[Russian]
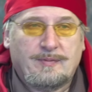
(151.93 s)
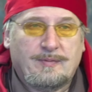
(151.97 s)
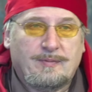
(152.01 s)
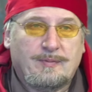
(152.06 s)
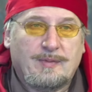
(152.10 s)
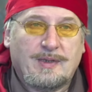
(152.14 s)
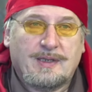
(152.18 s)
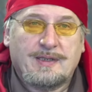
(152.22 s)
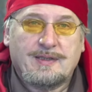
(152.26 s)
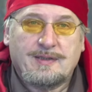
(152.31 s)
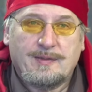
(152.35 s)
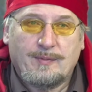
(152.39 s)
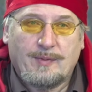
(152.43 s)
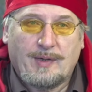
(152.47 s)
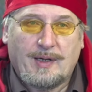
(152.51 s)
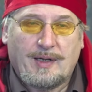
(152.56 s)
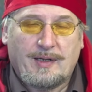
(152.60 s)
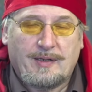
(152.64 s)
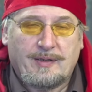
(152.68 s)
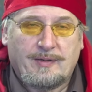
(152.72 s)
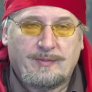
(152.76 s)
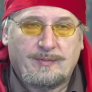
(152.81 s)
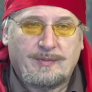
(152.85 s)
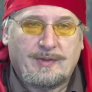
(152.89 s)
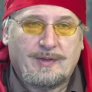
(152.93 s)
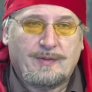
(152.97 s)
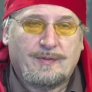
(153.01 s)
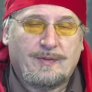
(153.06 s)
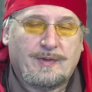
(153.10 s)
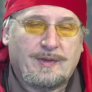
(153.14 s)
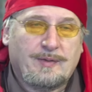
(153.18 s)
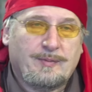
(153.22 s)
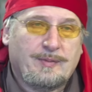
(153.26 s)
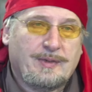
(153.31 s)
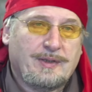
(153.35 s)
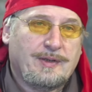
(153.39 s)
максимальным для
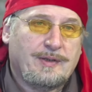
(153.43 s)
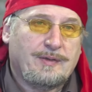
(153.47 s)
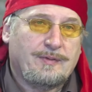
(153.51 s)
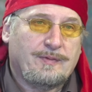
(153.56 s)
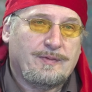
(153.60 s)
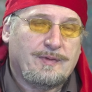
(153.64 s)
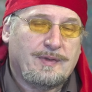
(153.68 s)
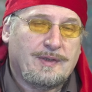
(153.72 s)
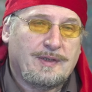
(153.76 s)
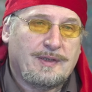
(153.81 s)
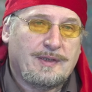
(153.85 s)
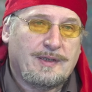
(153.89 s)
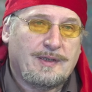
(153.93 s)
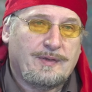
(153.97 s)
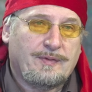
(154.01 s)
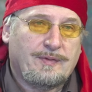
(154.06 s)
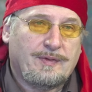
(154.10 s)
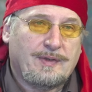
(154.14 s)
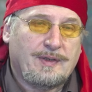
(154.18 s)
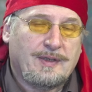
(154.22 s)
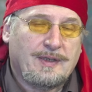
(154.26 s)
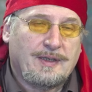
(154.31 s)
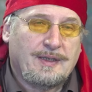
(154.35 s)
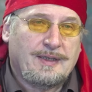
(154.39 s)
форматной фотографии,